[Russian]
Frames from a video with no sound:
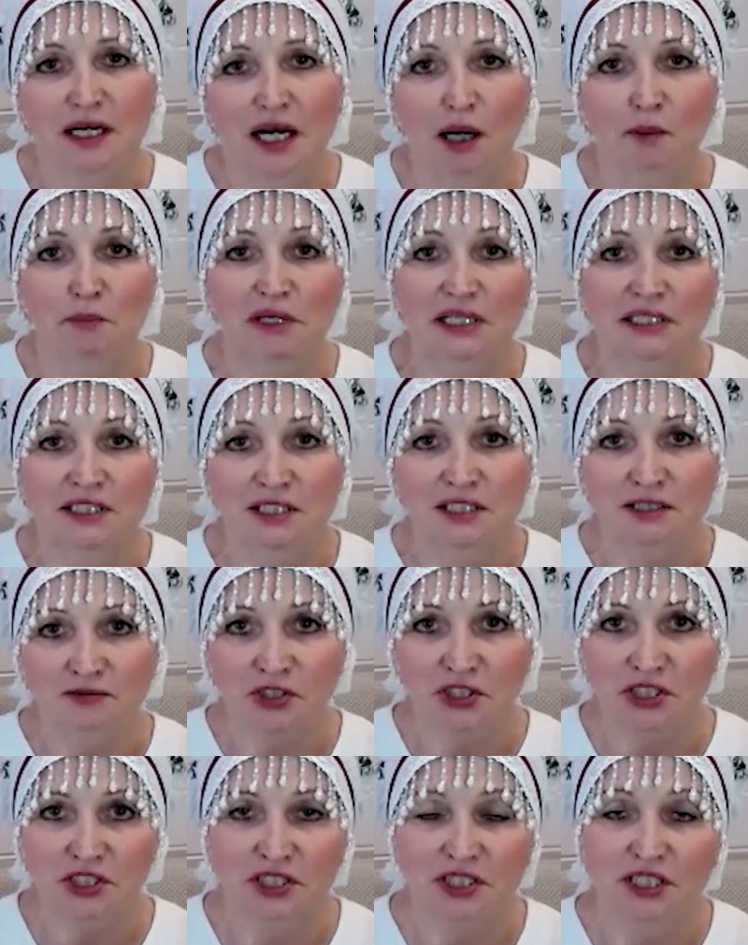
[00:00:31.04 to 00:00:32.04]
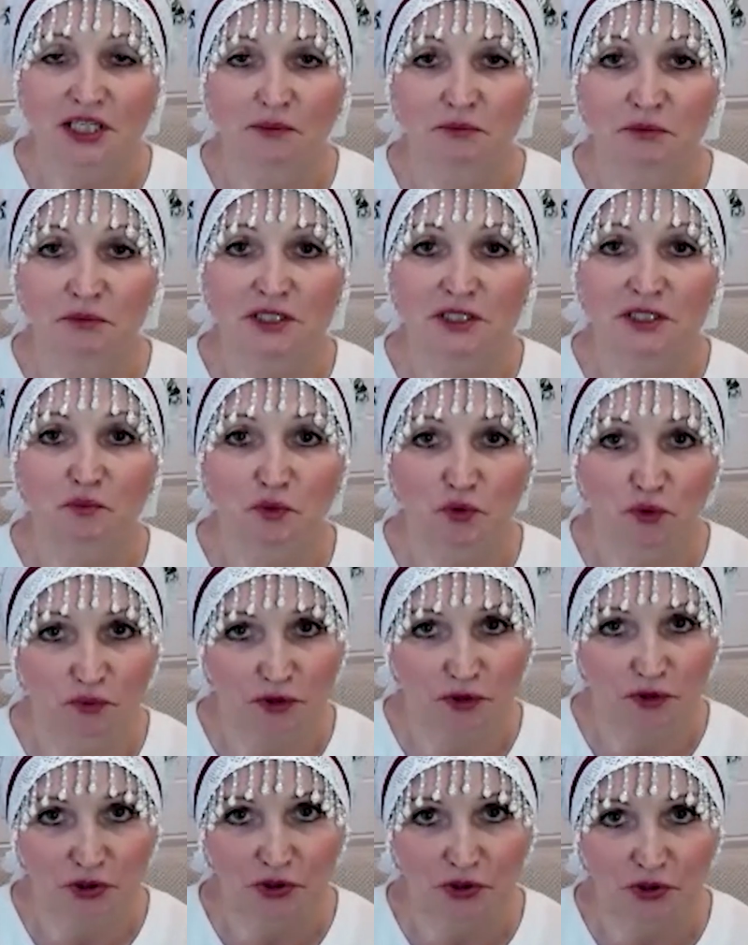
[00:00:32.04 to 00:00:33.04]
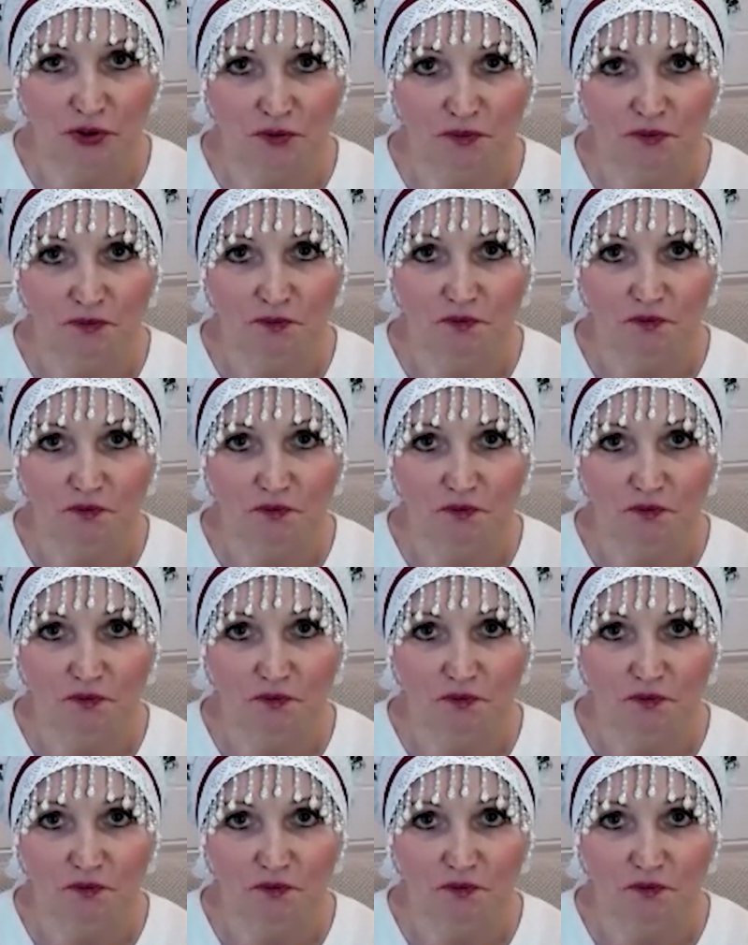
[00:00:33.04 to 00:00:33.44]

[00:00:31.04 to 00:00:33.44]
обратившиеся ко мне за помощью.